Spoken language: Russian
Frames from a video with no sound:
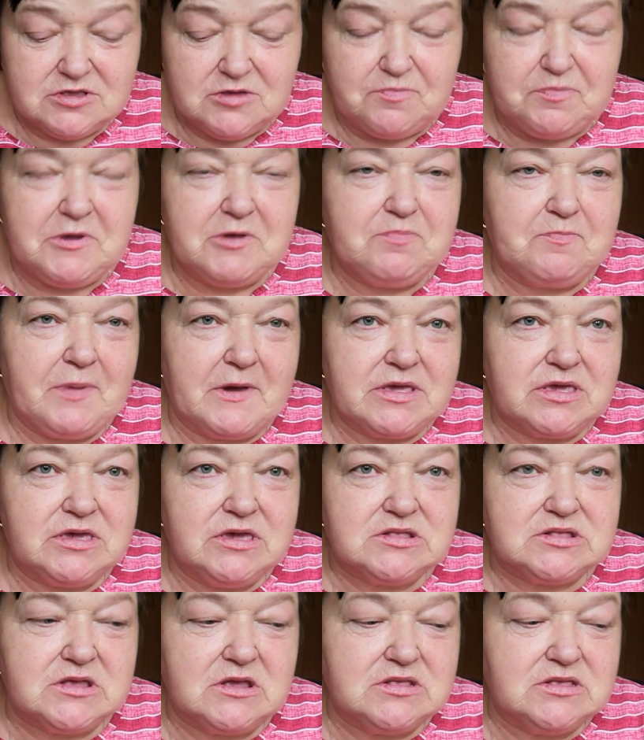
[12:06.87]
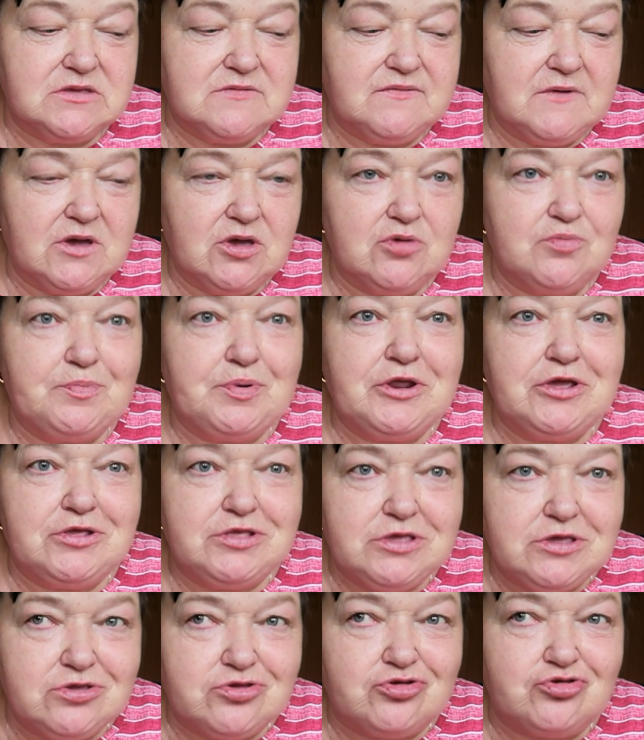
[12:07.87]
Теперь пакеты одеваю.
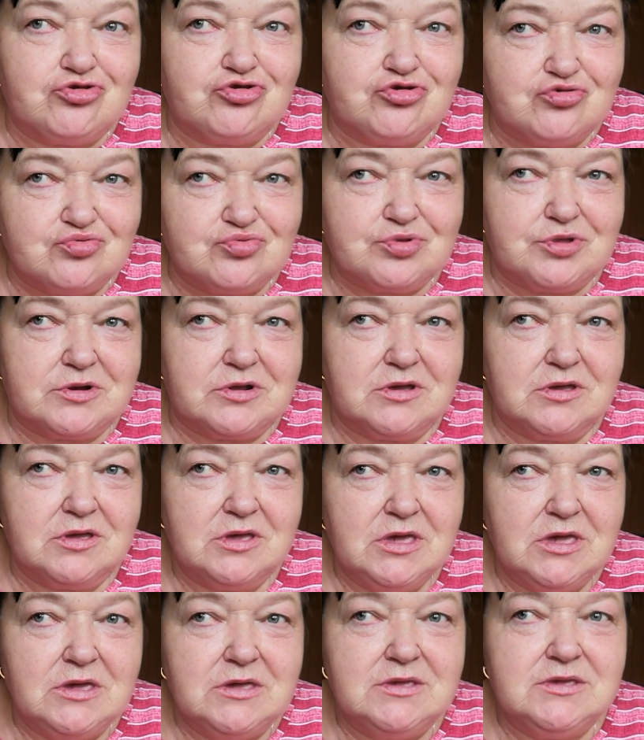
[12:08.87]
Приди, чучундра.